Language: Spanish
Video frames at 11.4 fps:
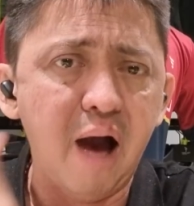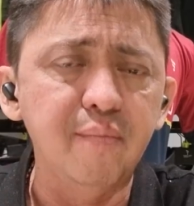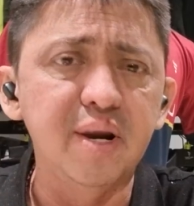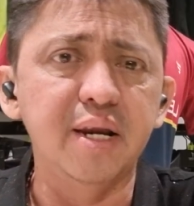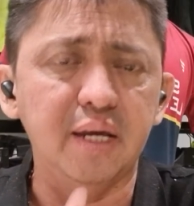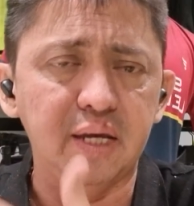
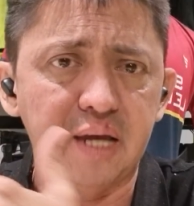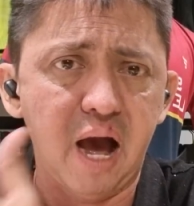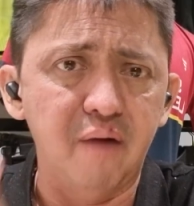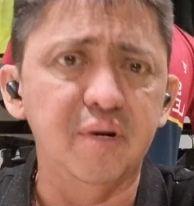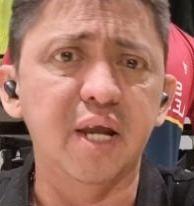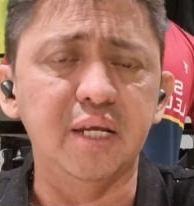hablen y
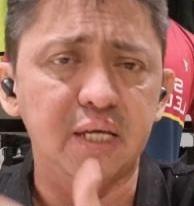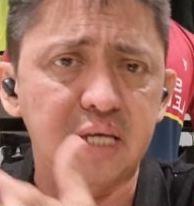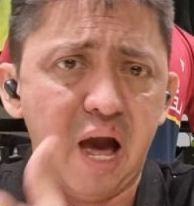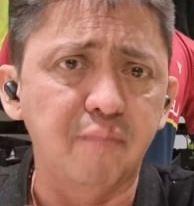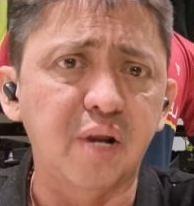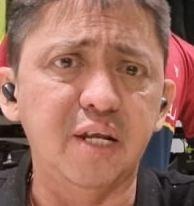hablen y
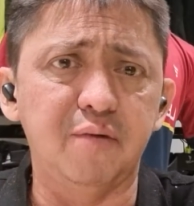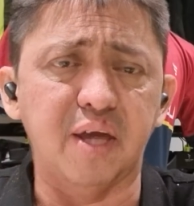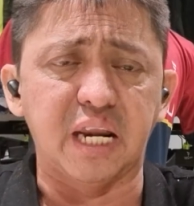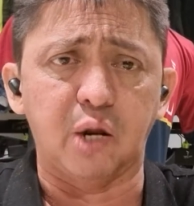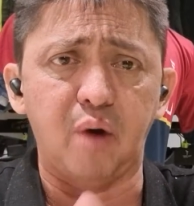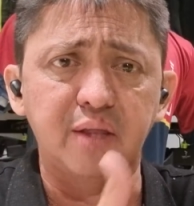hablen y
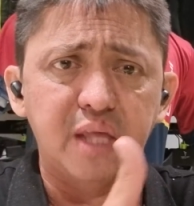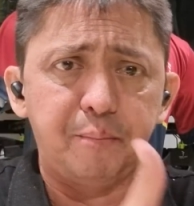vayan a ruedas